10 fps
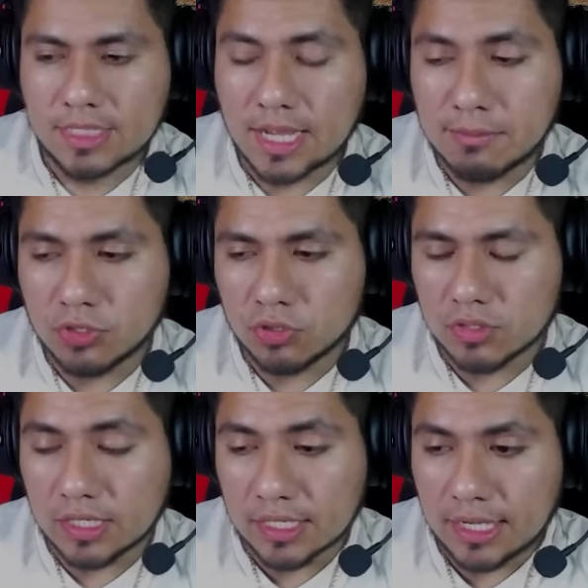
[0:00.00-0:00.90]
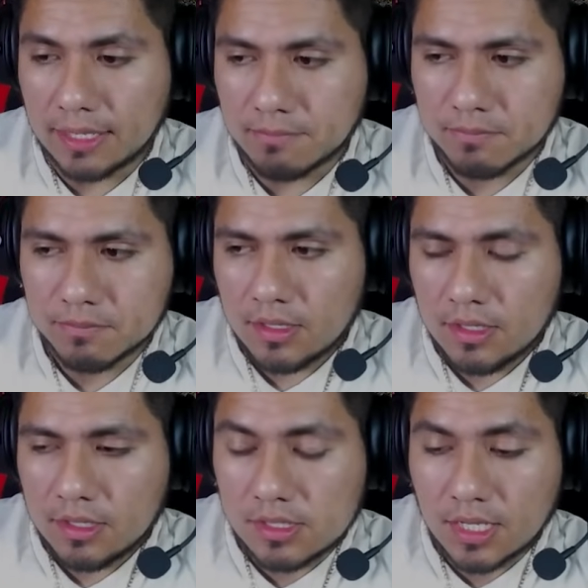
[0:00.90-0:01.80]
cambio de Herrera.
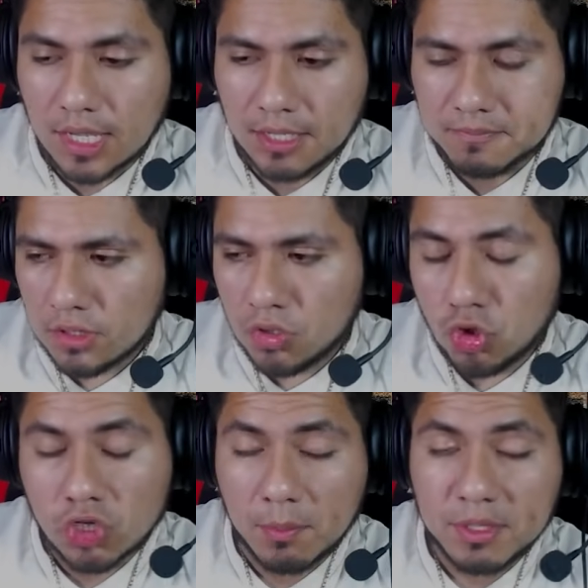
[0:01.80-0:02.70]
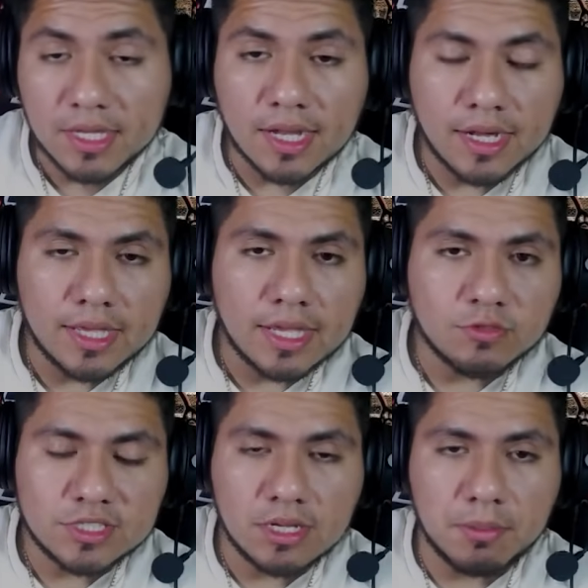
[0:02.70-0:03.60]
Y es que no solamente es que Herrera ya
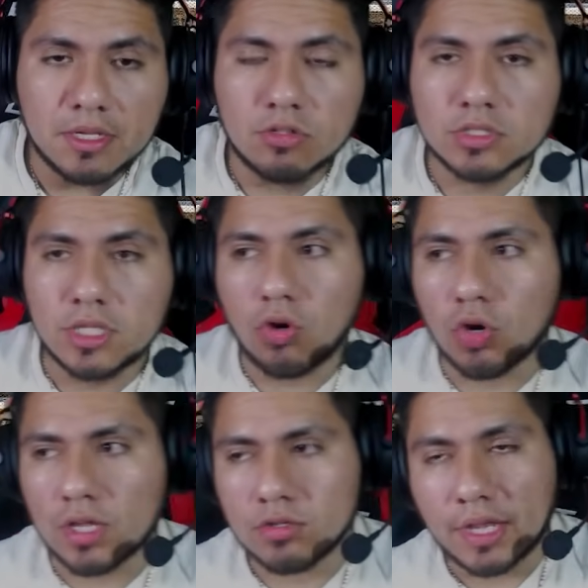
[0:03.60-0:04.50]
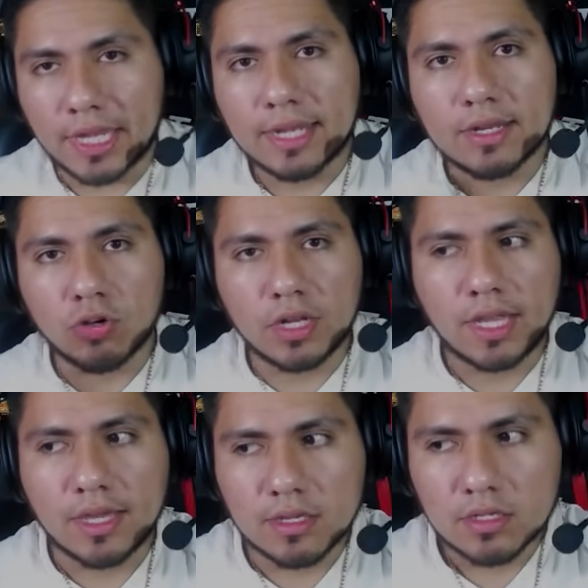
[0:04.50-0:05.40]
físicamente no esté o que la edad no le
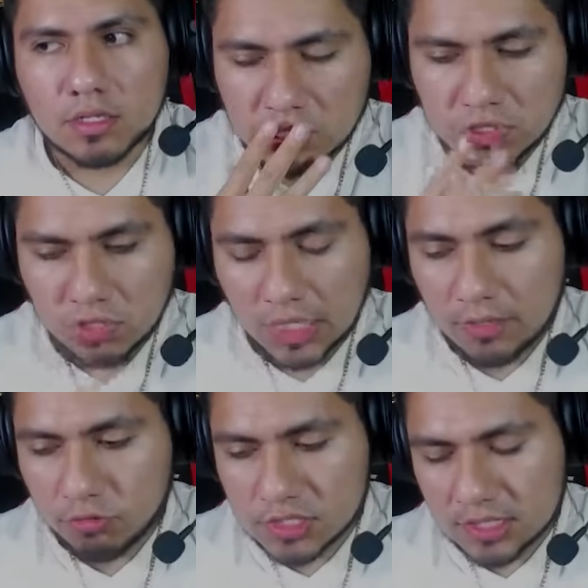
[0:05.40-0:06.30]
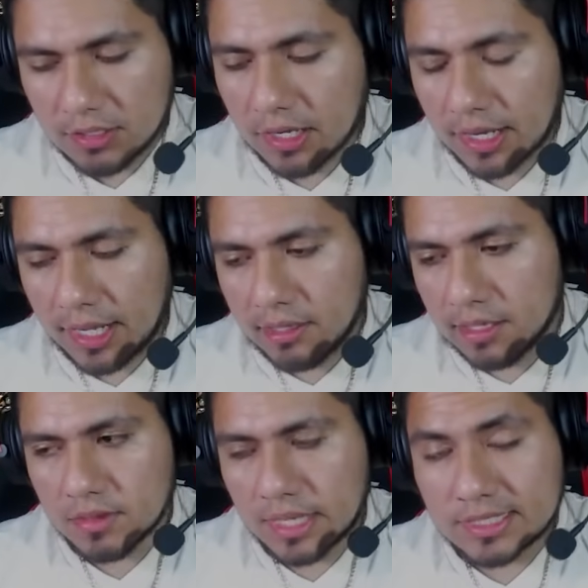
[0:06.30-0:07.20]
dé, sino que Fosati Herrera
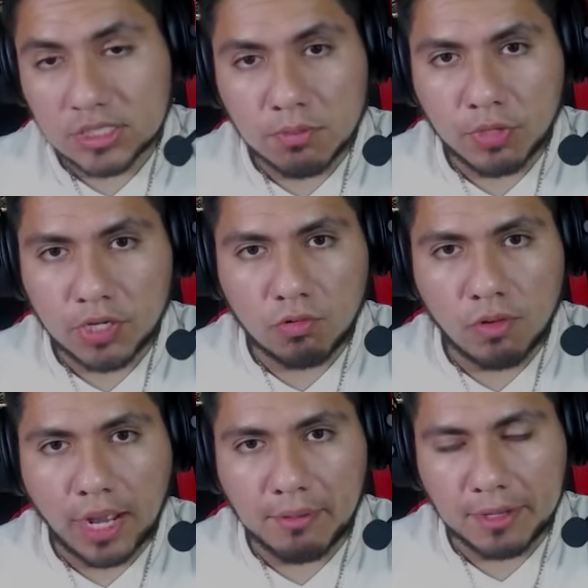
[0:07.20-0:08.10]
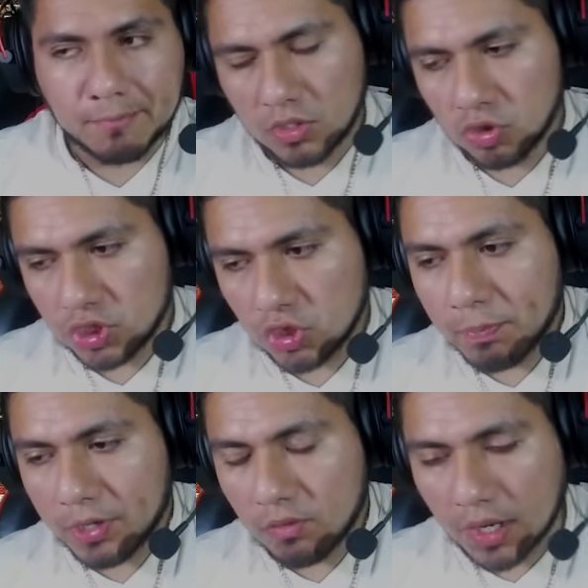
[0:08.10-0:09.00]
hace tiempo que no jugaba. No sé yo,
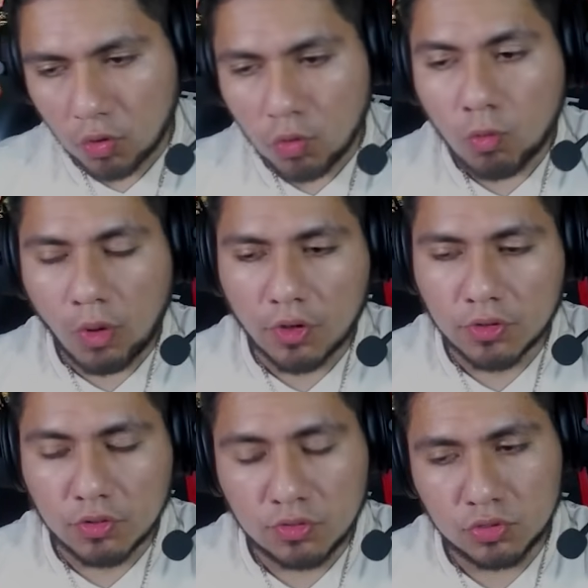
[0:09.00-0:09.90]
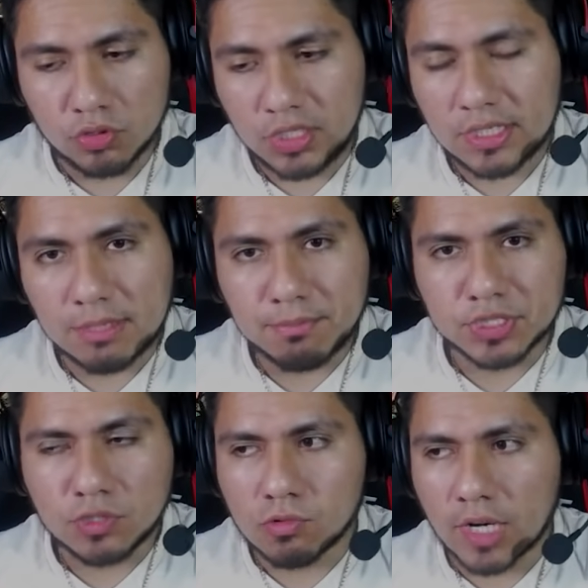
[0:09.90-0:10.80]
pero cuando un jugador tiene tiempo
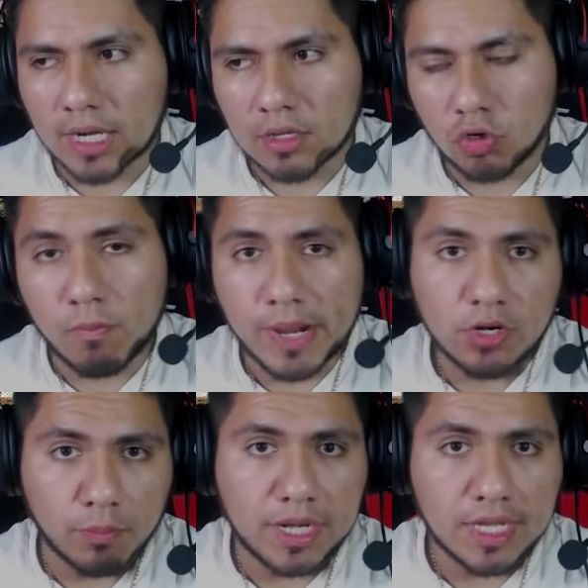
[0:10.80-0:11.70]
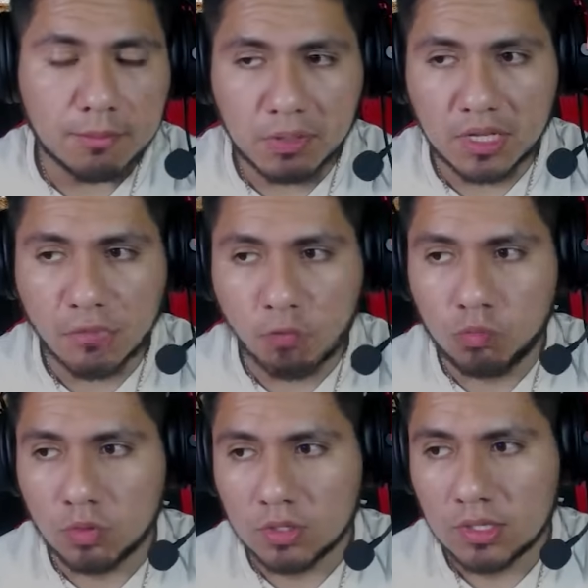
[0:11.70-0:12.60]
sin jugar, lo más normal es que pierda
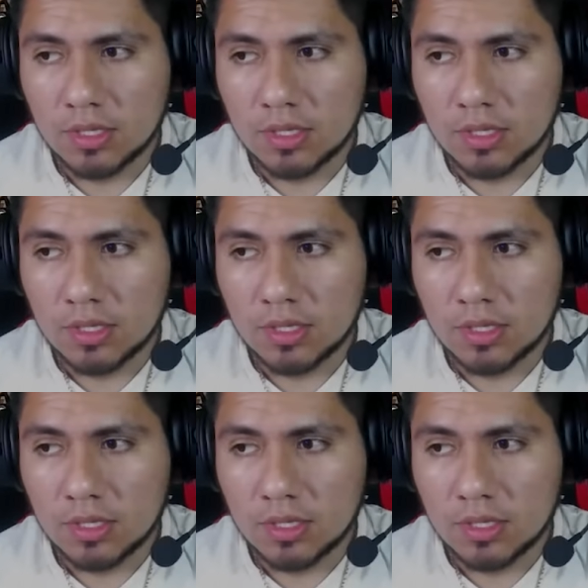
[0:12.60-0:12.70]
fútbol,